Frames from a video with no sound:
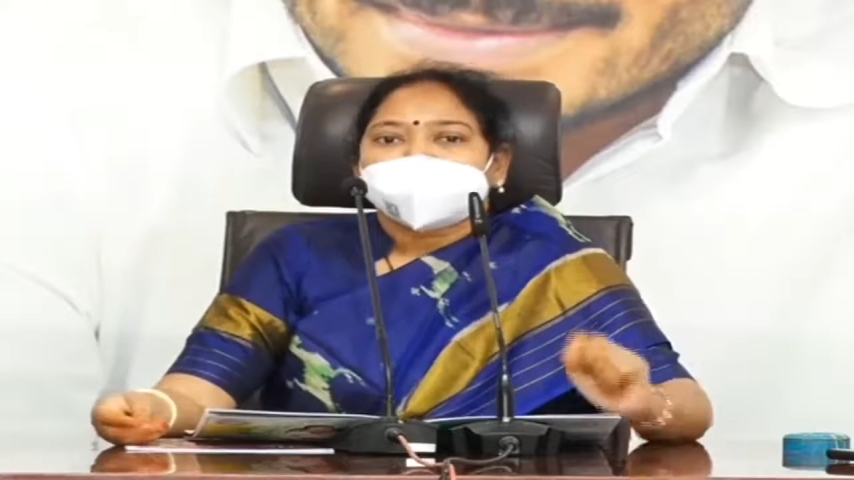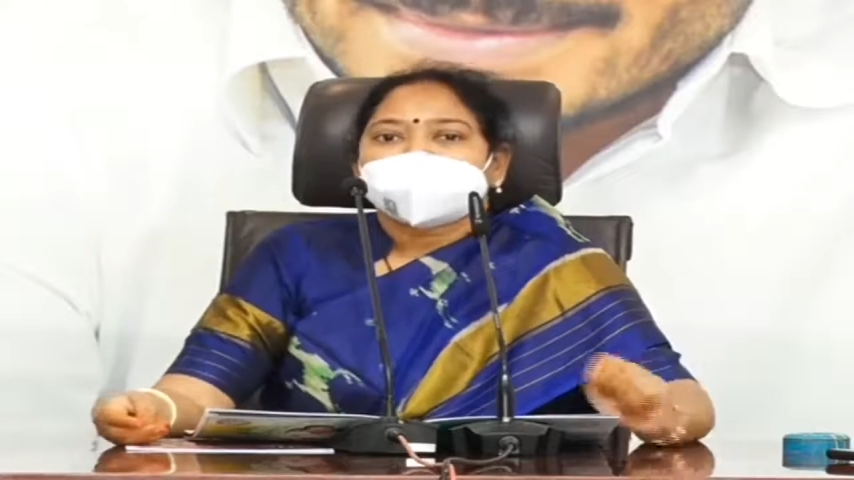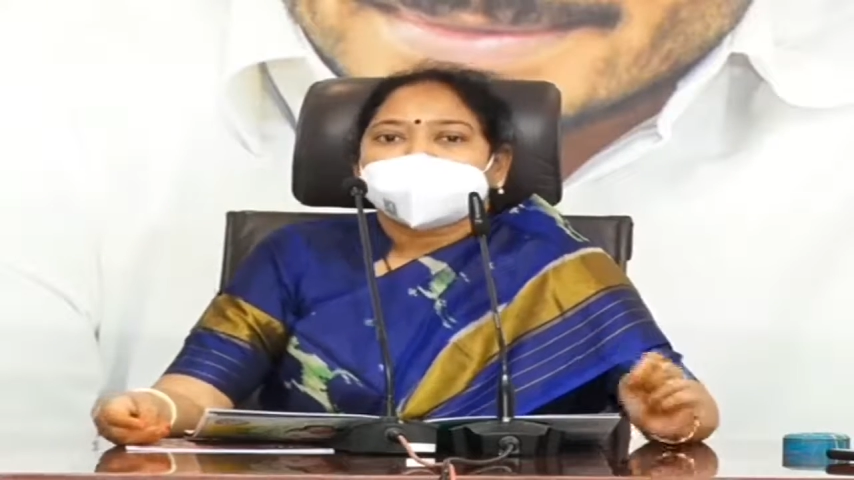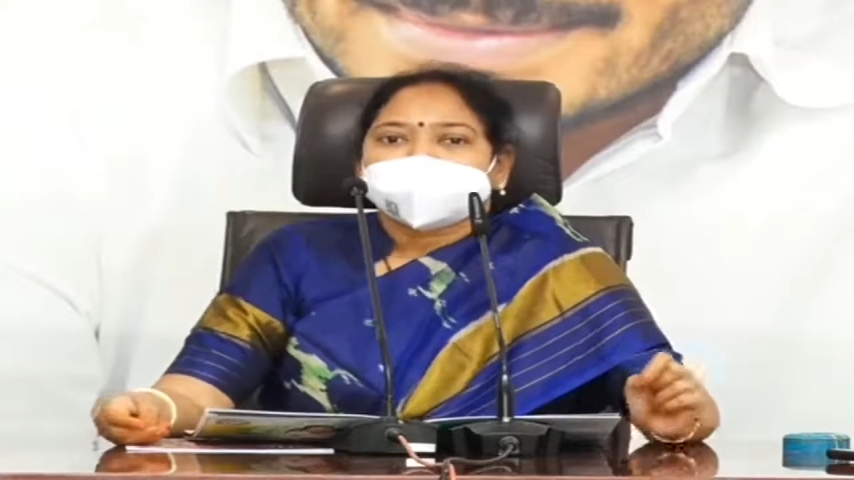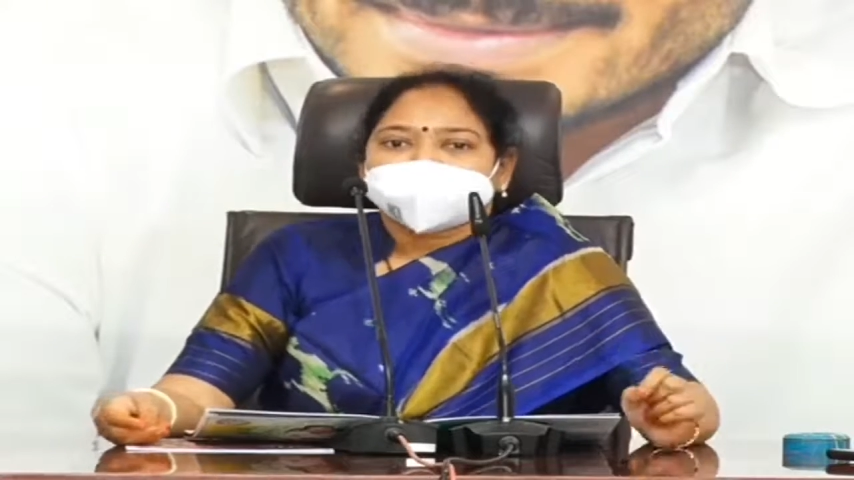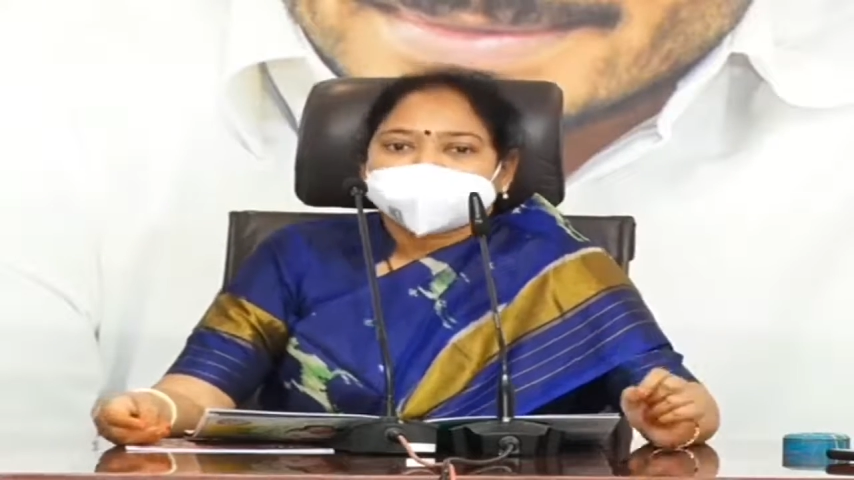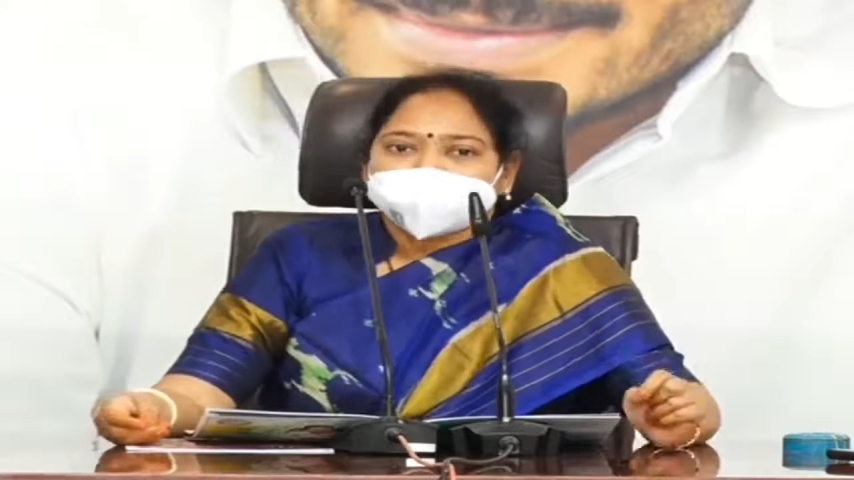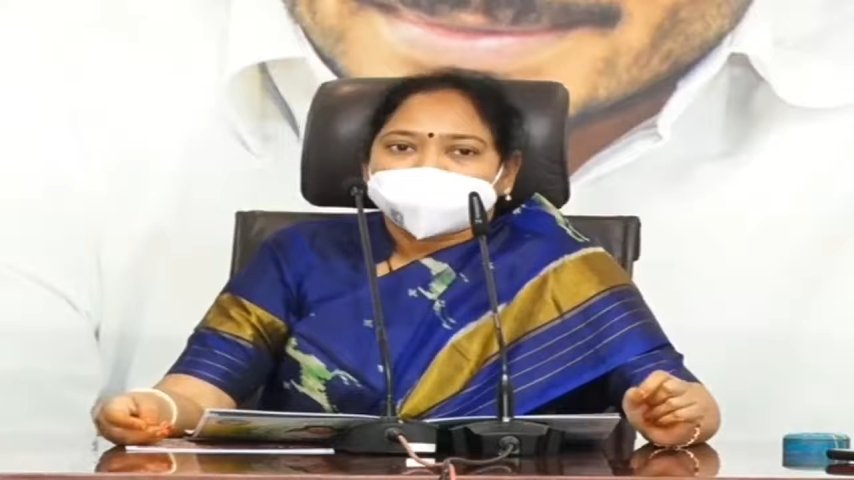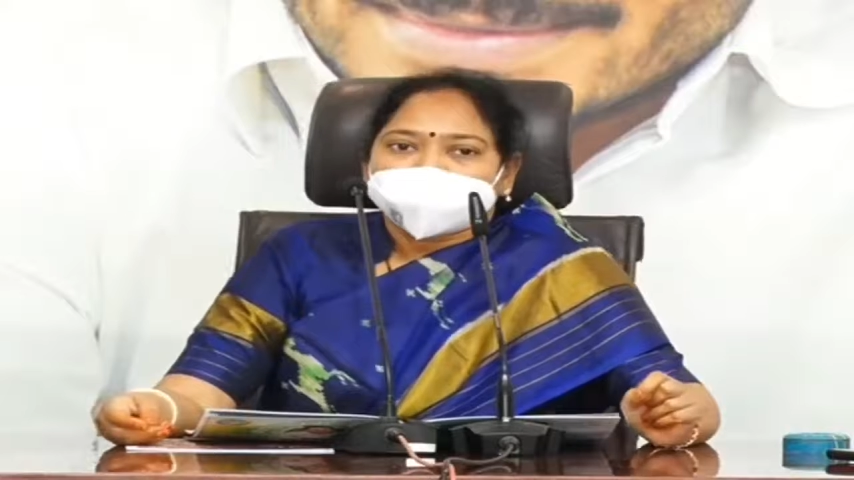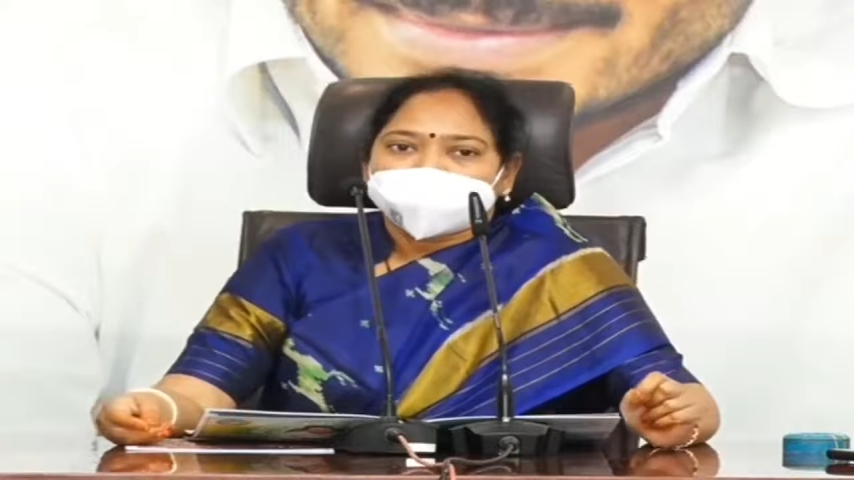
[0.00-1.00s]
ఏమాత్రం
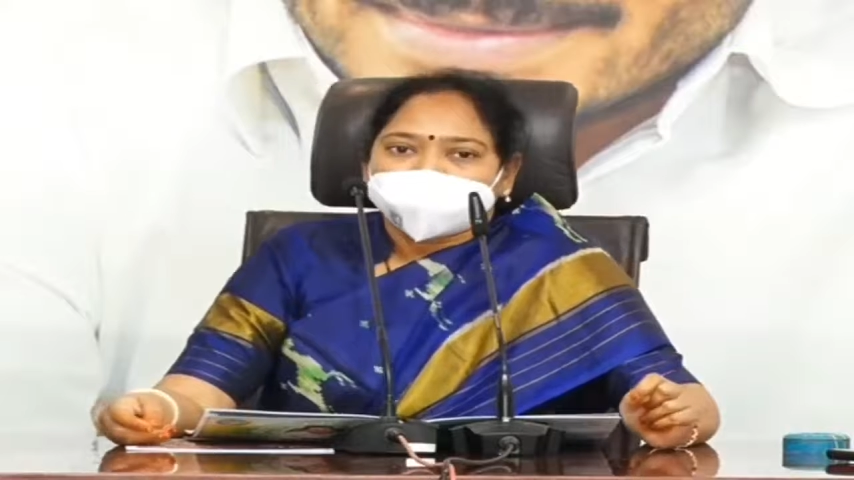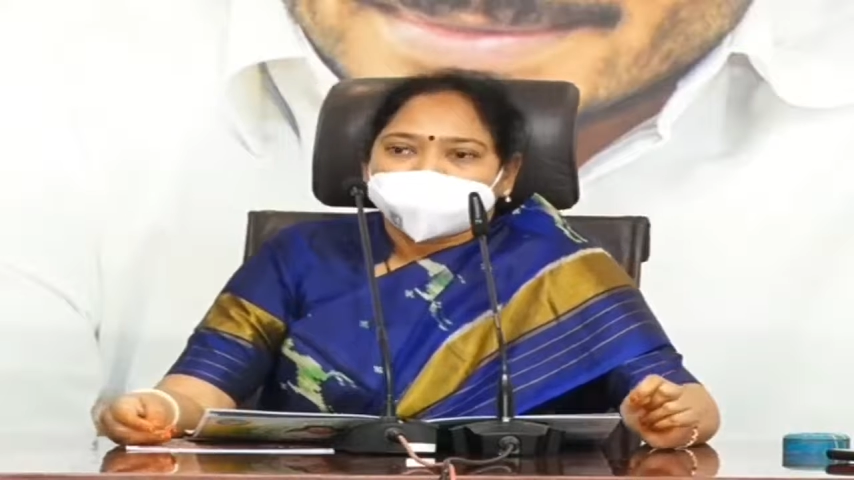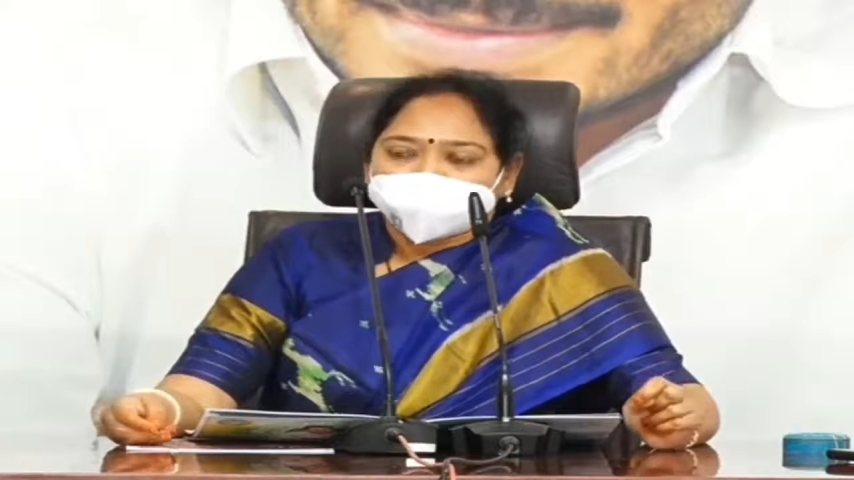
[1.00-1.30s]
సందేహం